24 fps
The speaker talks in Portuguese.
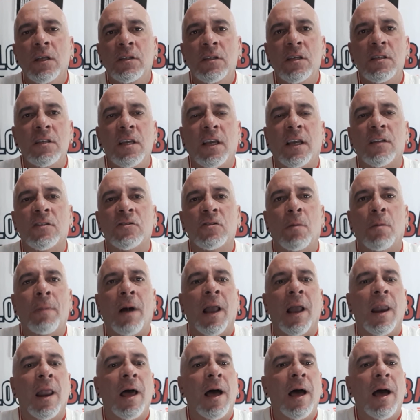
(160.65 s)
dizem que é só
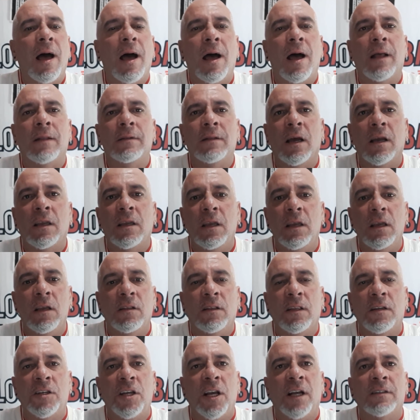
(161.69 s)
balada, que
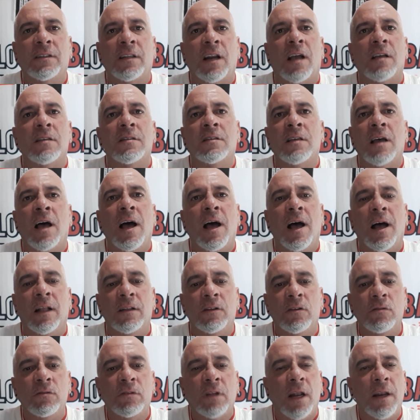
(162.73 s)
chega
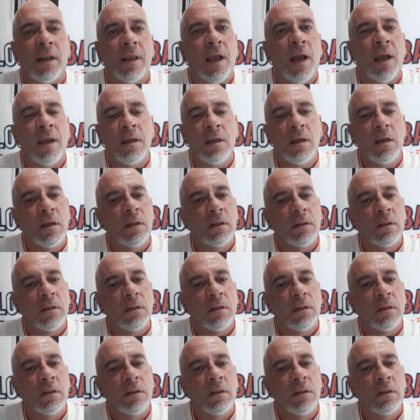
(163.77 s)
atrasado, não tá nem aí.